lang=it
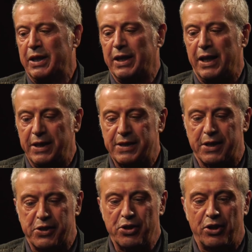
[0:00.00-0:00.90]
che in
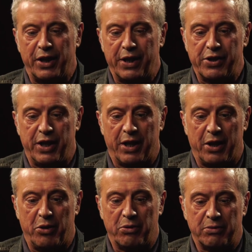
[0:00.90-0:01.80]
stazione
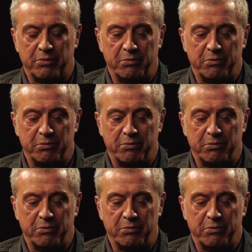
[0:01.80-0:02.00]
c'era un